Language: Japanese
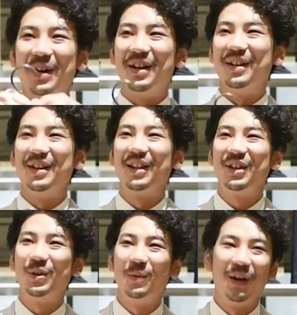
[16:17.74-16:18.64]
まあ
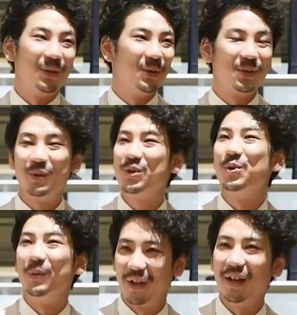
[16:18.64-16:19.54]
ラティーノもあの増
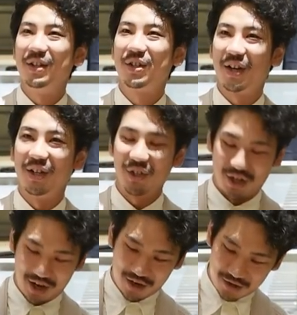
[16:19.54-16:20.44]
床もねしっかりし
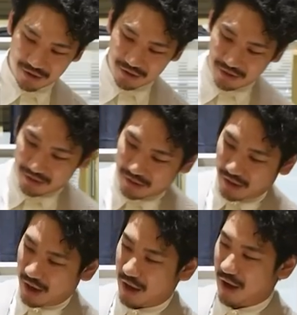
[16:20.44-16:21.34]
て確かに
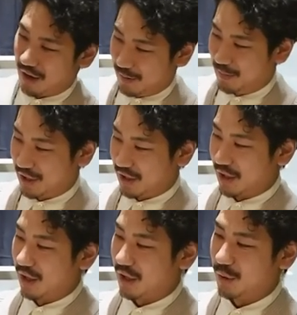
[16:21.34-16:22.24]
ねはい見ていた
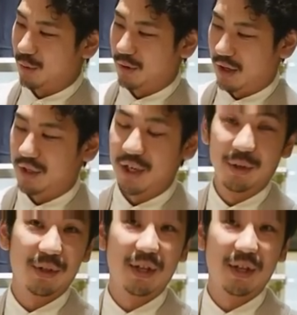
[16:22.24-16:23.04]
だけるのでちゃんと